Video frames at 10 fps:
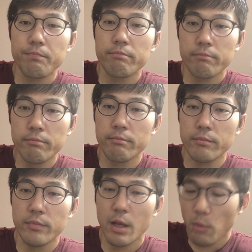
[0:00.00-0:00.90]
う
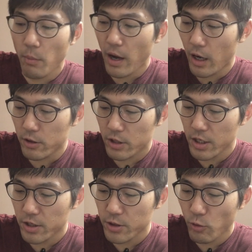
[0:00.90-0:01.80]
んでもまああの
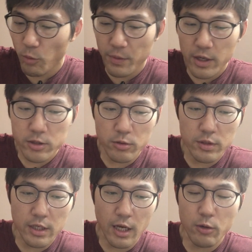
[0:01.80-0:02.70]
緊急の
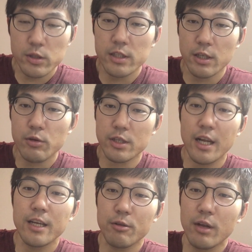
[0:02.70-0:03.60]
オペレーションで可能性はゼロじゃ
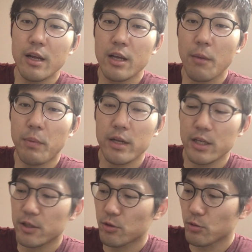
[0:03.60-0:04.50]
ないけどね、やっぱ
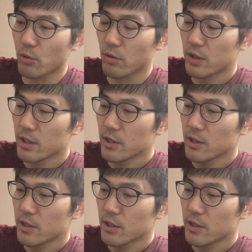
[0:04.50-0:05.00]
りちょっと